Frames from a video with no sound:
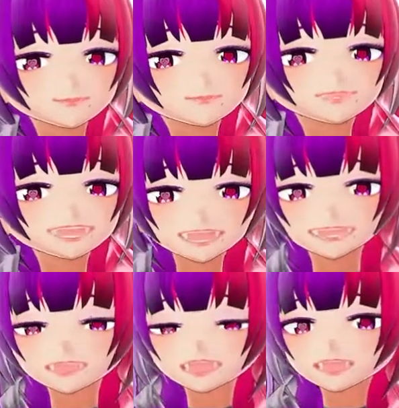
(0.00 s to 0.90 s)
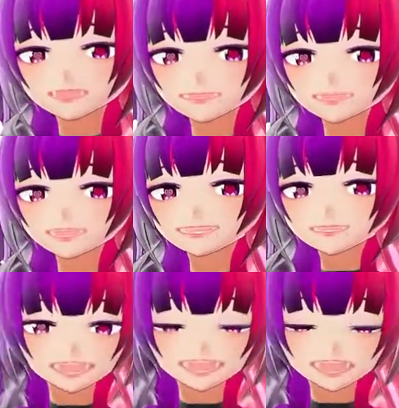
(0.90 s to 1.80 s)
そんなもんよね、ゲーム。
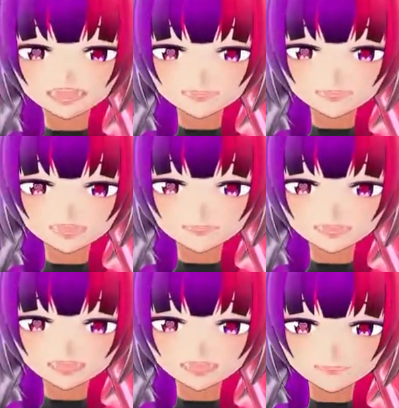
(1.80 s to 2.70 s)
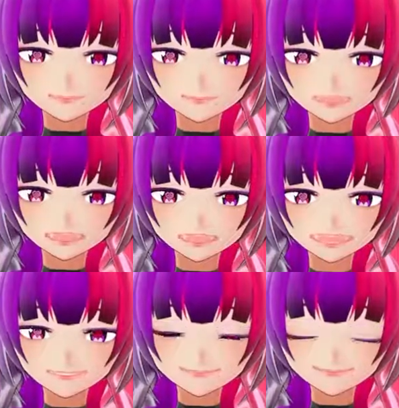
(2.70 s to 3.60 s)
ほらー。
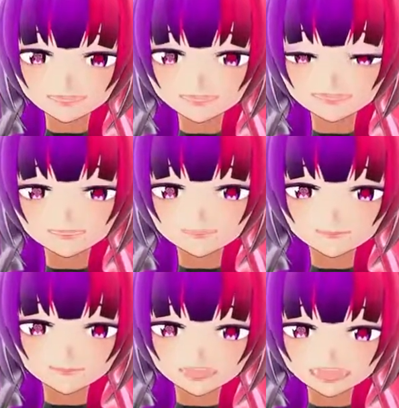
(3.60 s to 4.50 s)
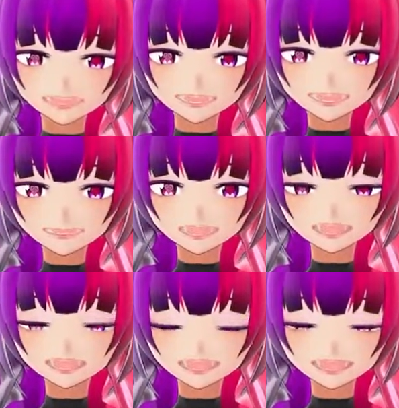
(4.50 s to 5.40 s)
はーい。
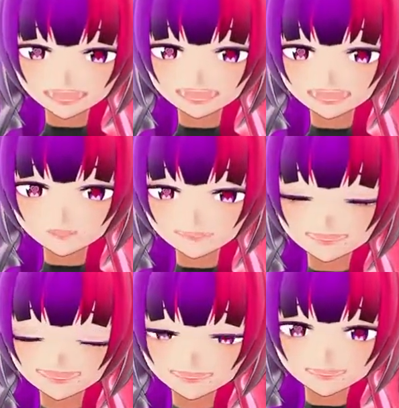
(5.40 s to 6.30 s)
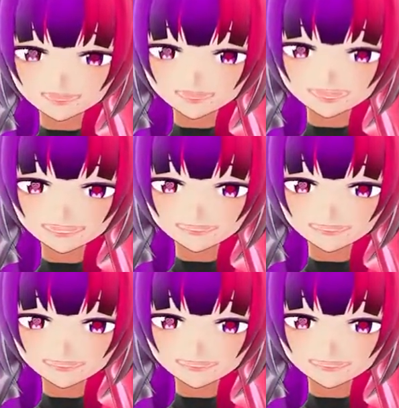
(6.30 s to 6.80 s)
ウェルカムアムヒラメ